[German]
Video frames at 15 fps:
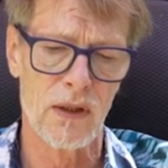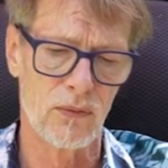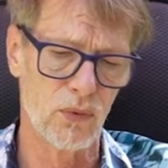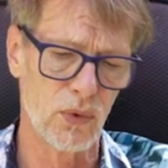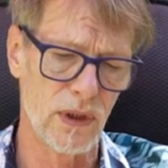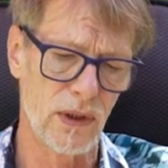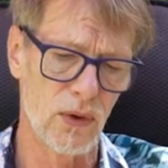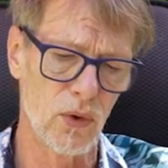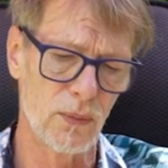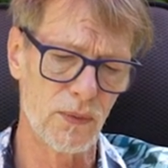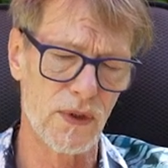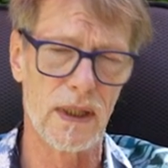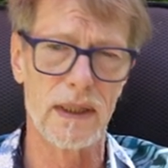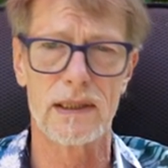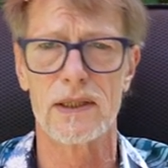wo die
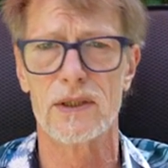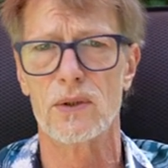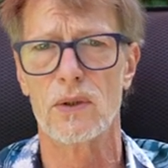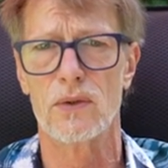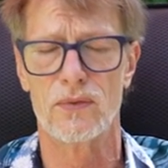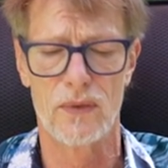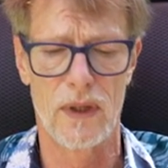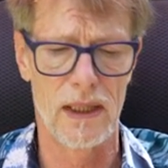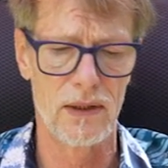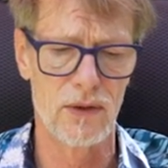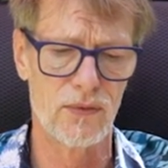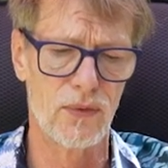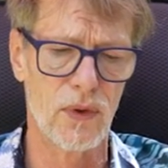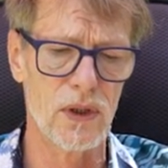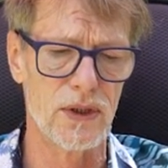Clubs eigentlich noch
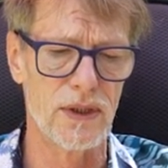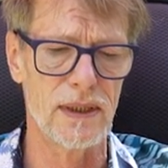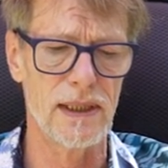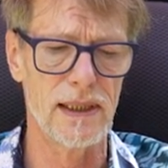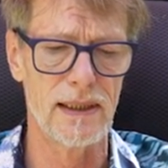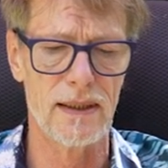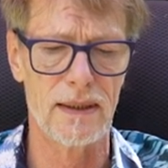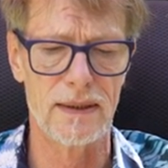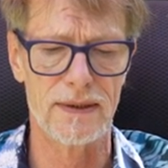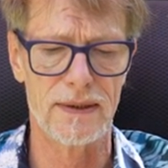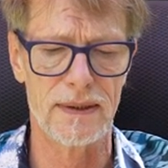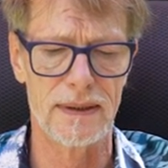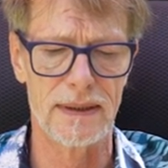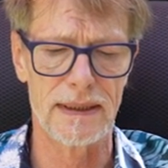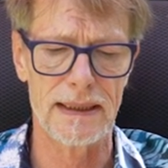alle völlig illegal
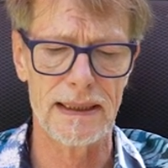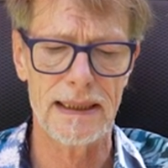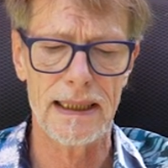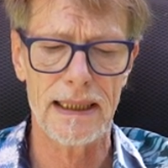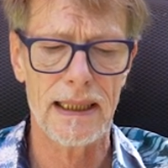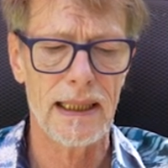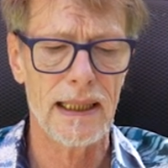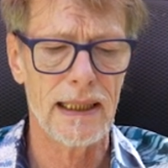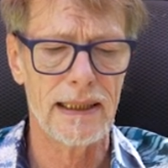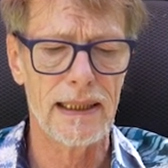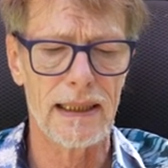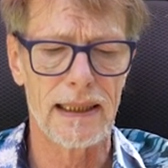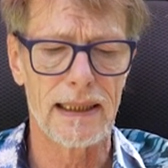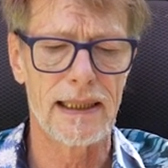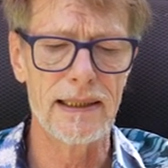sind.
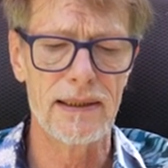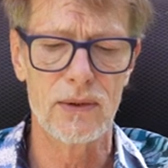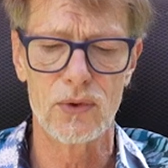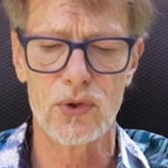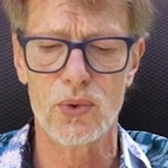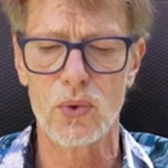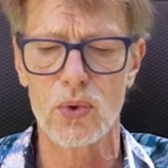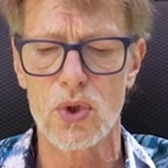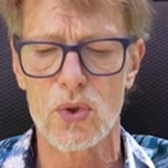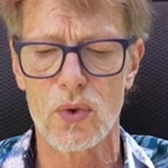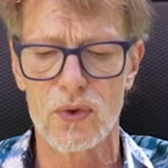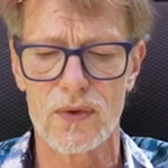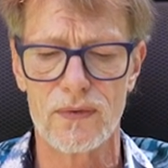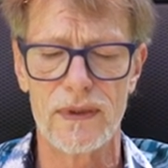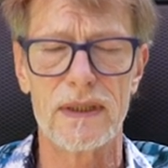Ja, der Kinder- und
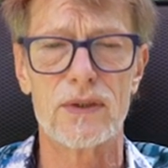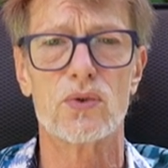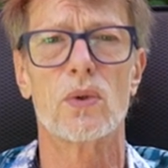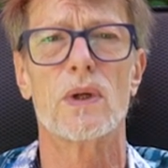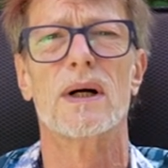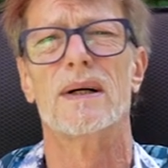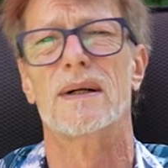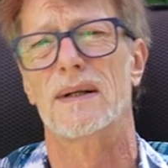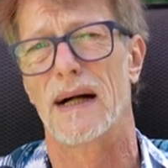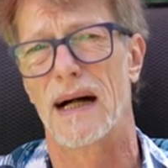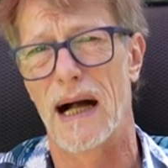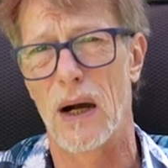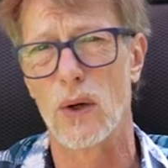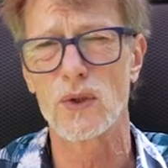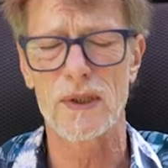Jugendschutz wird sogar
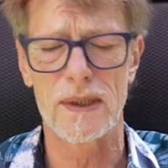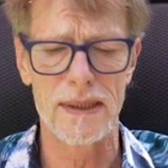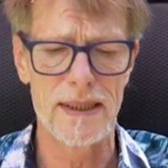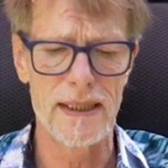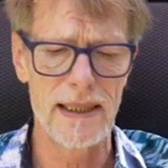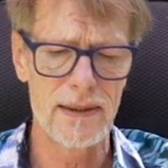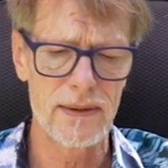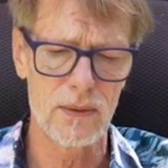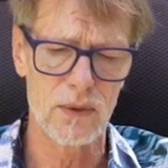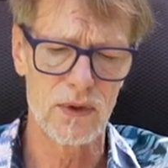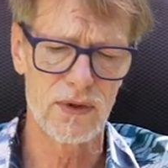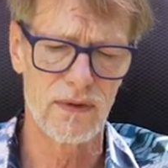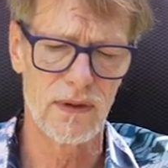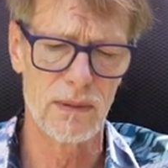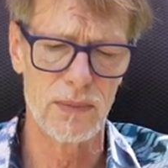ausgedehnt
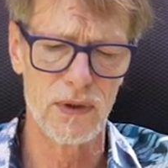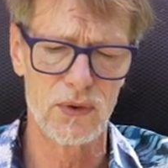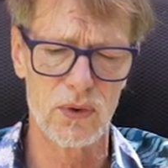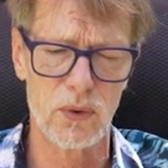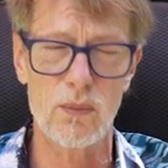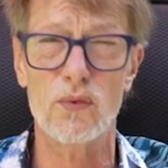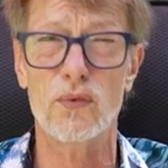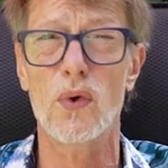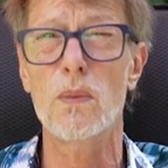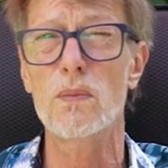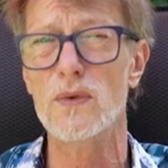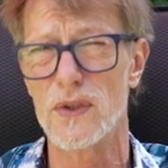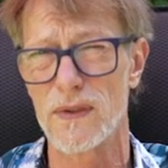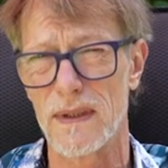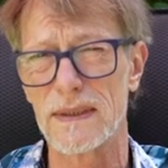und zwar bis zum
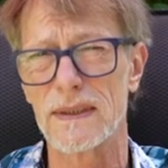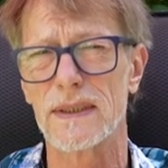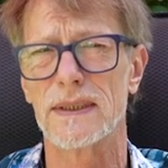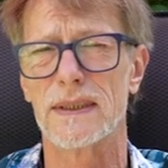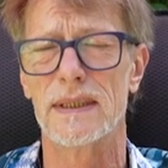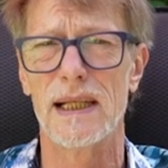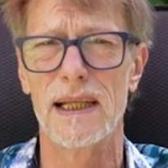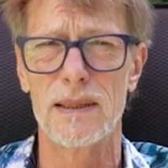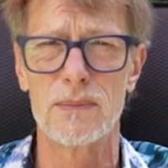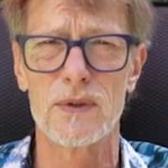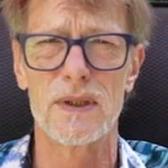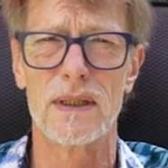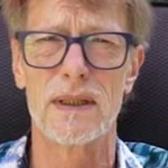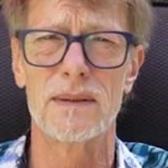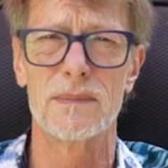25.
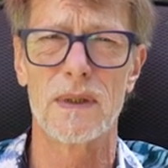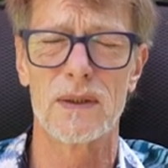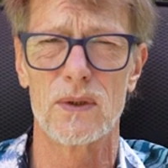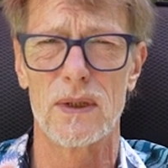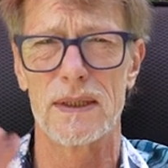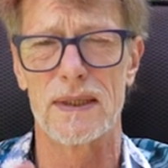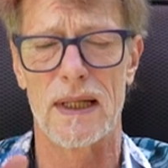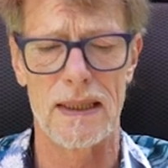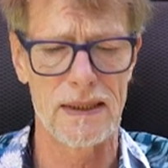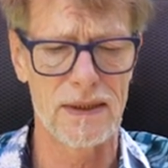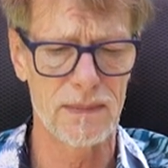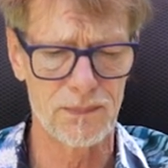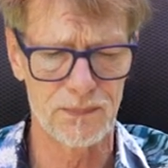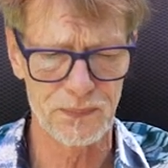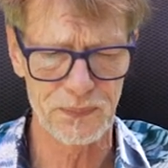Lebensjahr. Also das heißt,